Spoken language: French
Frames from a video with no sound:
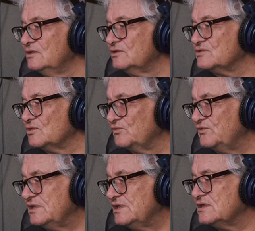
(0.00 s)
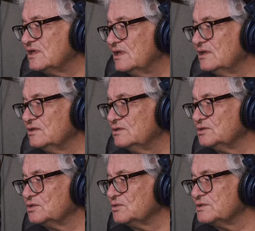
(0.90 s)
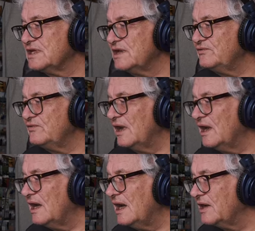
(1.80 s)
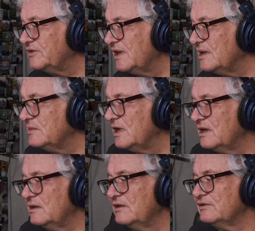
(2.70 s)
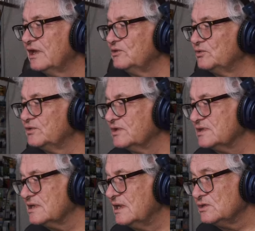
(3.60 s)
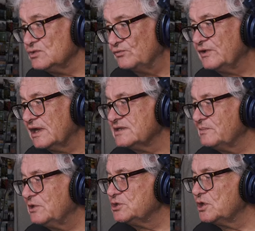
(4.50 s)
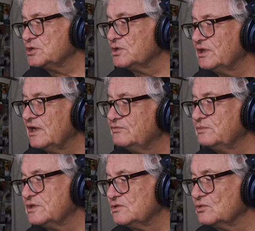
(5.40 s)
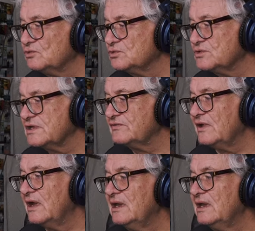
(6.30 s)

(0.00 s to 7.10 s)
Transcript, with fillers: euh, son fils, Joseph Artem, avec un autre, qui, son frère qui s'appelle Georges Octave, mais c'est surtout Joseph